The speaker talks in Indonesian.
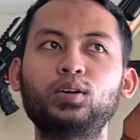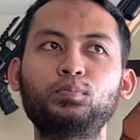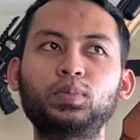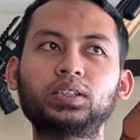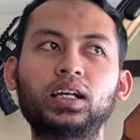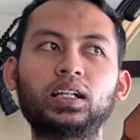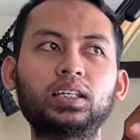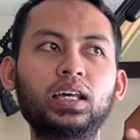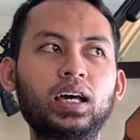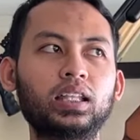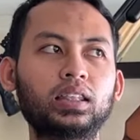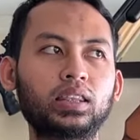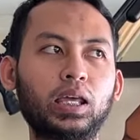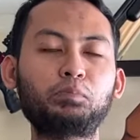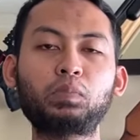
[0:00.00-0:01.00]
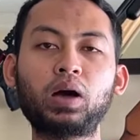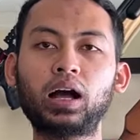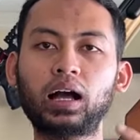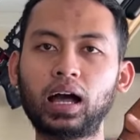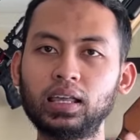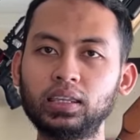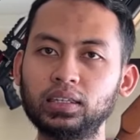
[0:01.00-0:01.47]
Misalnya
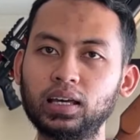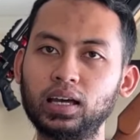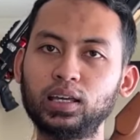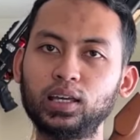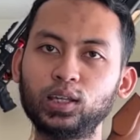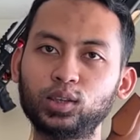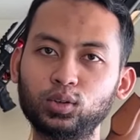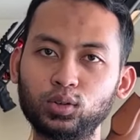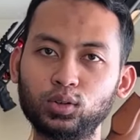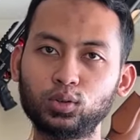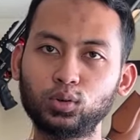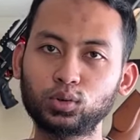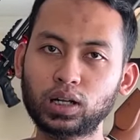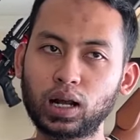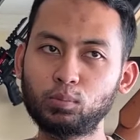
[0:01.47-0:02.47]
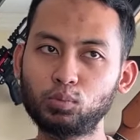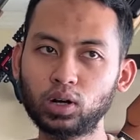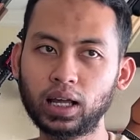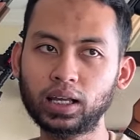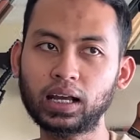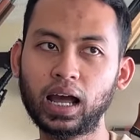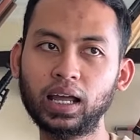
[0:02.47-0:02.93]
tembakannya itu udah
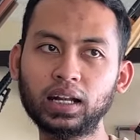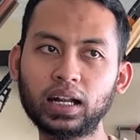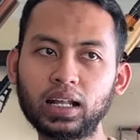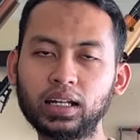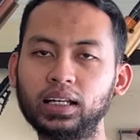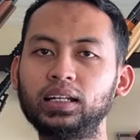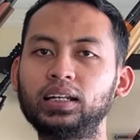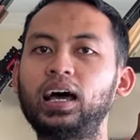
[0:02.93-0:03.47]
mulai nggak enak nih.